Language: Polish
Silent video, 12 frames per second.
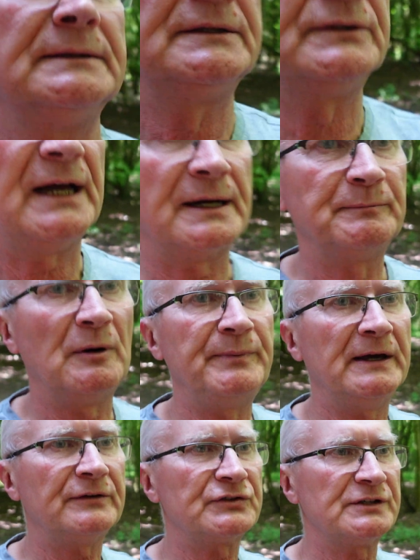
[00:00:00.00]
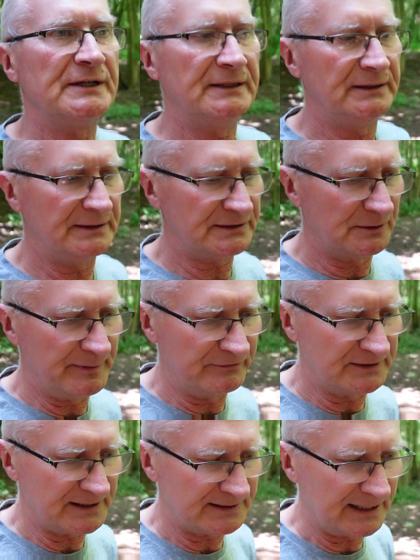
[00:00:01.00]
to tak, po pierwsze e, są
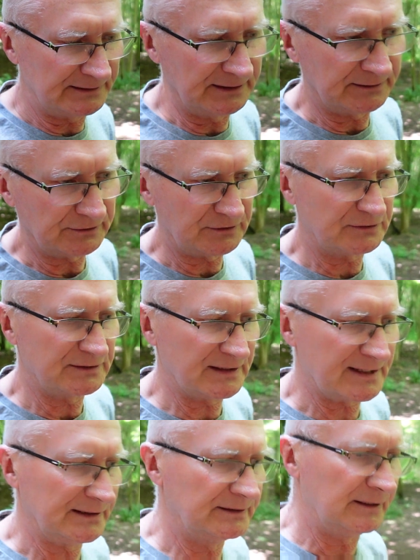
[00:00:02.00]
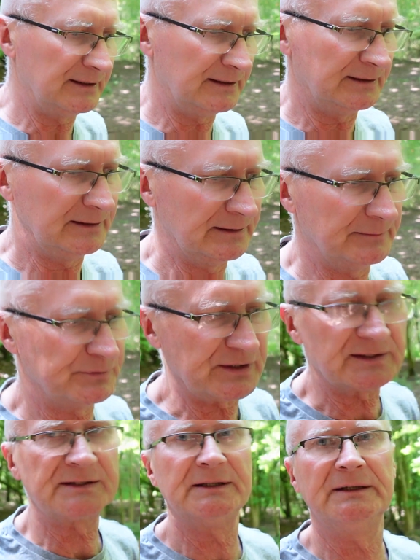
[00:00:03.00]
pewne zasady, to są zasady e,
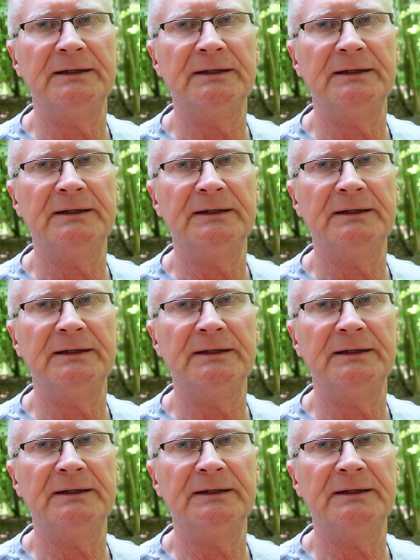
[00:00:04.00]
przez,